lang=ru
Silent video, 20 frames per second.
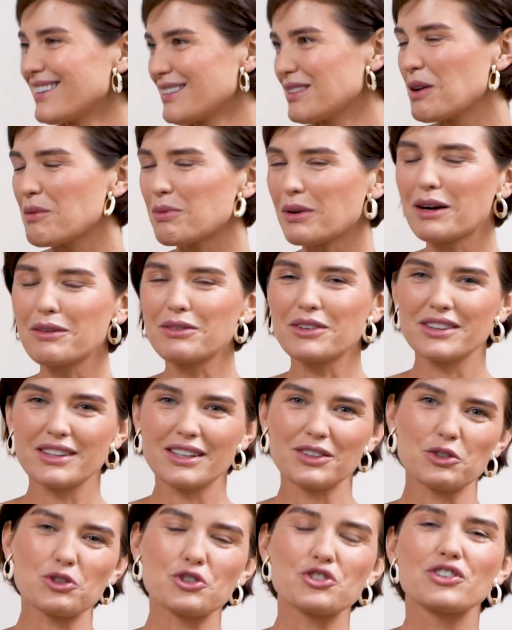направлен
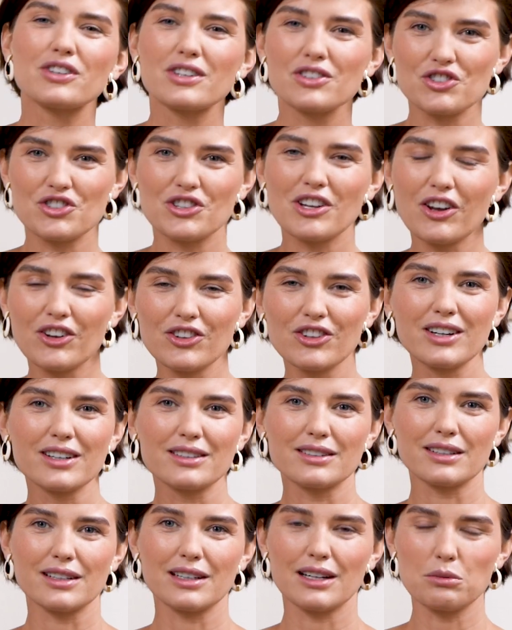на то, что я читаю
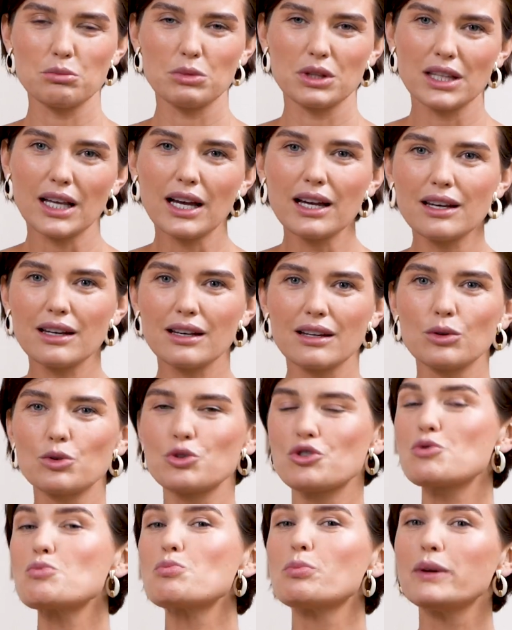некоторые комментарии и
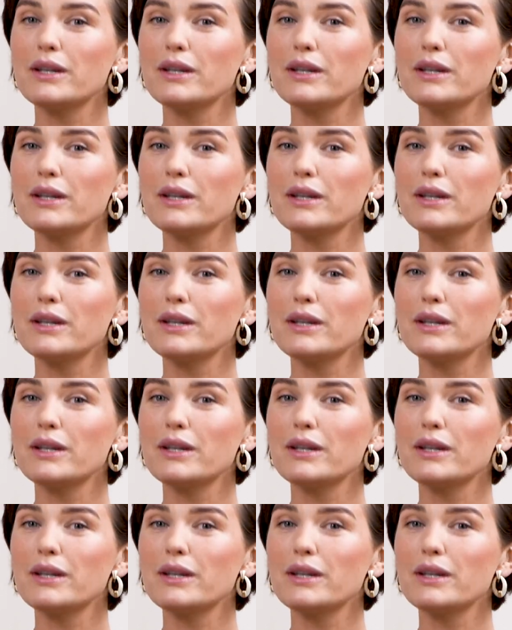очень